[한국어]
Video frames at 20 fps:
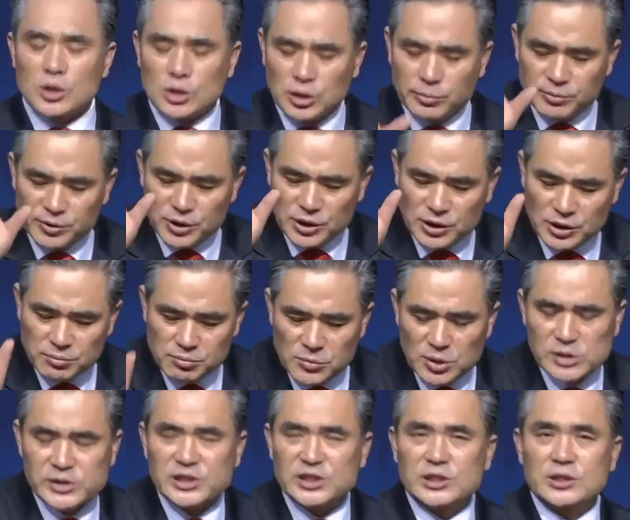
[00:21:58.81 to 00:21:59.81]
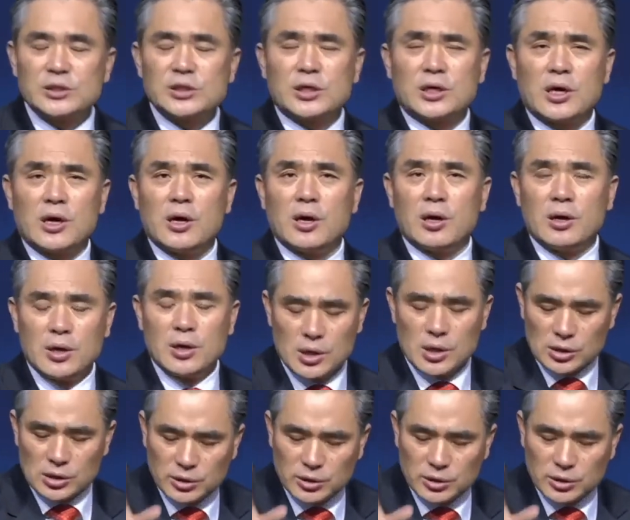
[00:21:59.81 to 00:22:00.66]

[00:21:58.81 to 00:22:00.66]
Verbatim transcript: 그분이 힘들시게